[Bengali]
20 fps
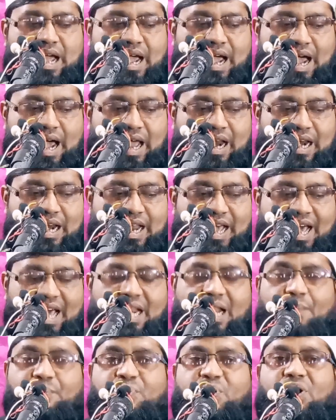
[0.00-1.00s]
আল্লাহ
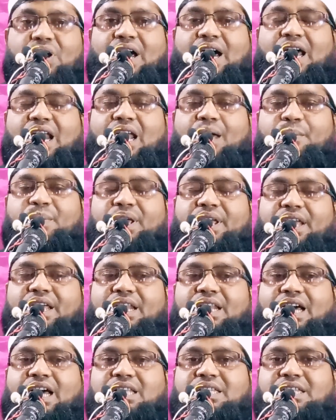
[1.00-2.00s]
রাব্বুল আলমিন
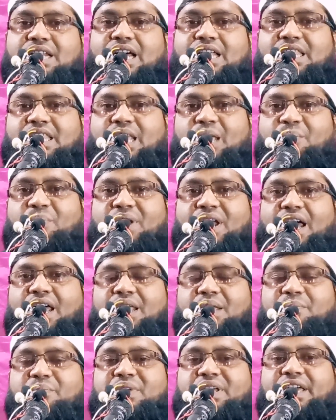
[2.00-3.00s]
হজরত
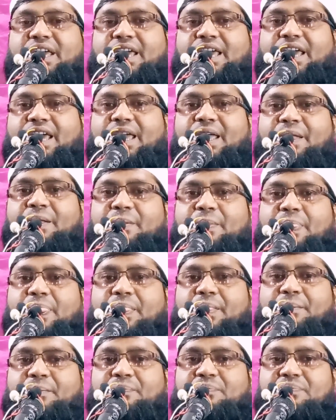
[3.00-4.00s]
ইব্রাহিমকে
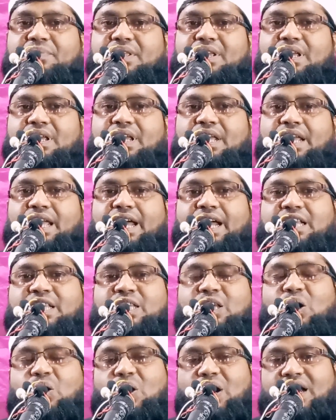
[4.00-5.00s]

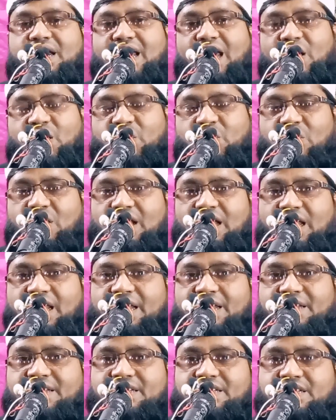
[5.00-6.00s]
একটা অর্ডার
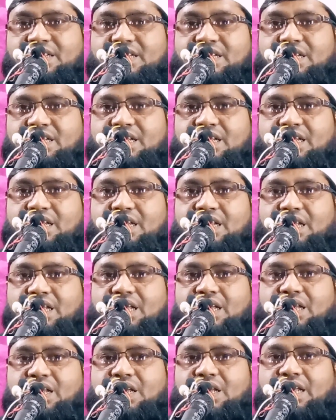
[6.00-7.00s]
করলেন
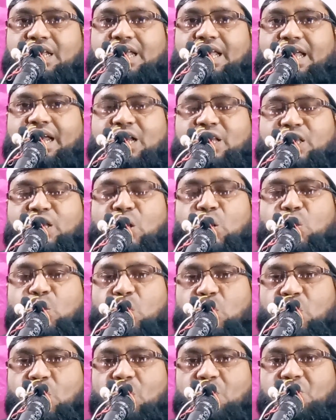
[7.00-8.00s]
একটা
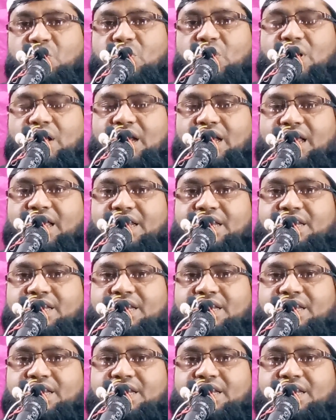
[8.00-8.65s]
হুকুম করলেন